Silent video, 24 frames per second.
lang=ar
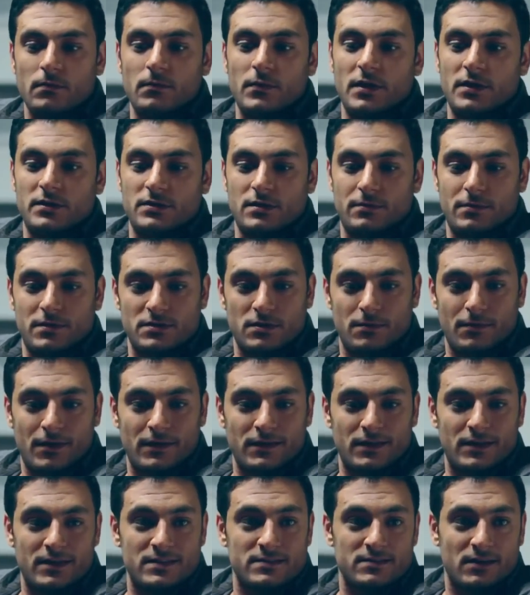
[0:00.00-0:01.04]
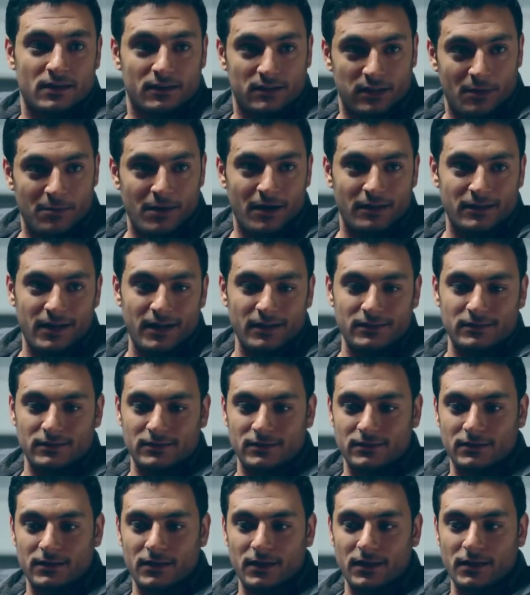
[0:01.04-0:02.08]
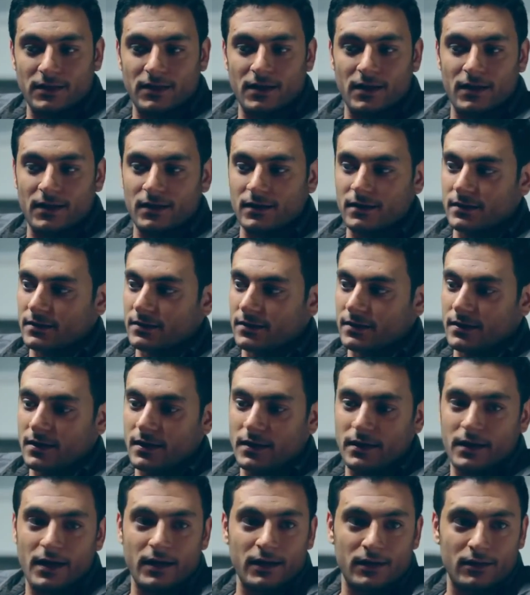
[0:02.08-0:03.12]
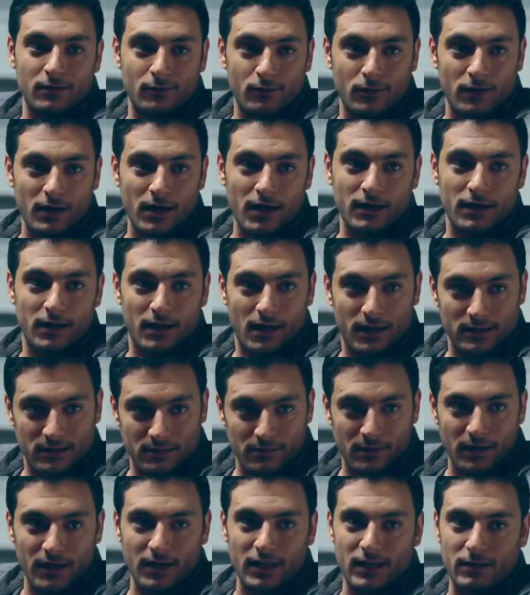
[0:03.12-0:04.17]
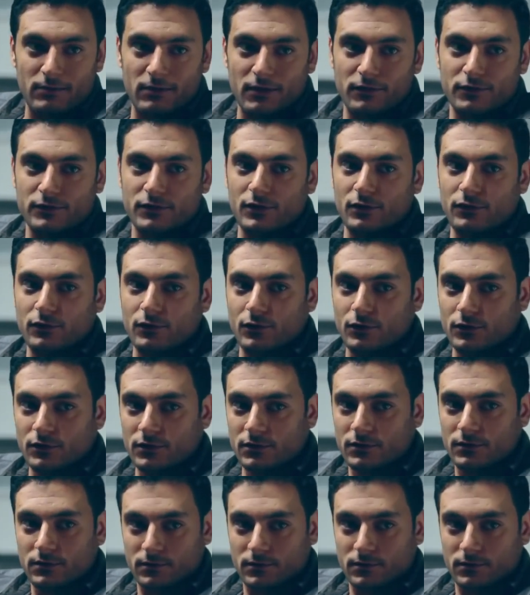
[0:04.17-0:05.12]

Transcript: ماشي يا باشا بعد اذنك طبعا يعني احنا هنأجل كل حاجه لحد ما اكلمك في التليفون